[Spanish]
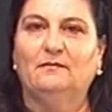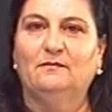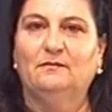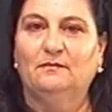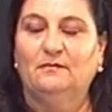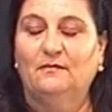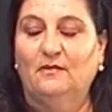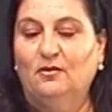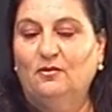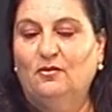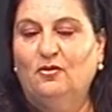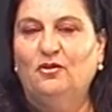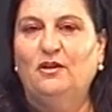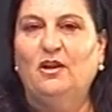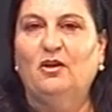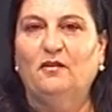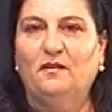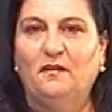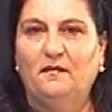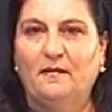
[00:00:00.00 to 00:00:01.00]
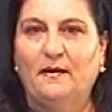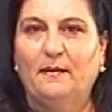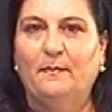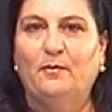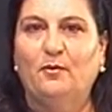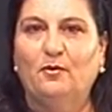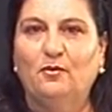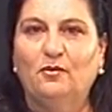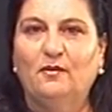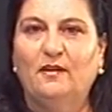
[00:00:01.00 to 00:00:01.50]
mm, doña Josefa
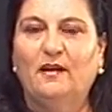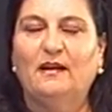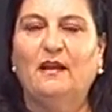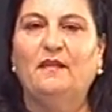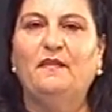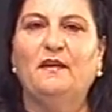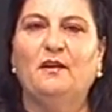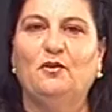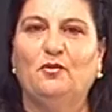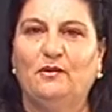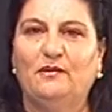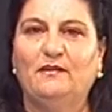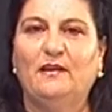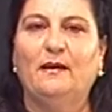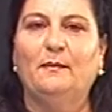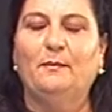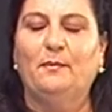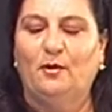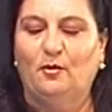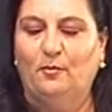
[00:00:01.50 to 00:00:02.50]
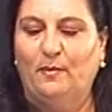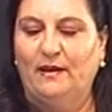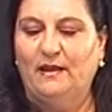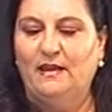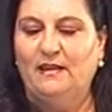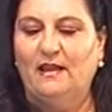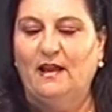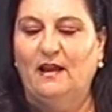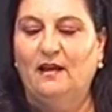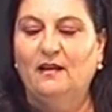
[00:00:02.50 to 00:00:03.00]
por desgracia no está, pero
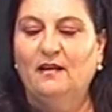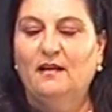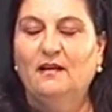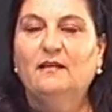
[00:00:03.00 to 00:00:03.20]
Paquita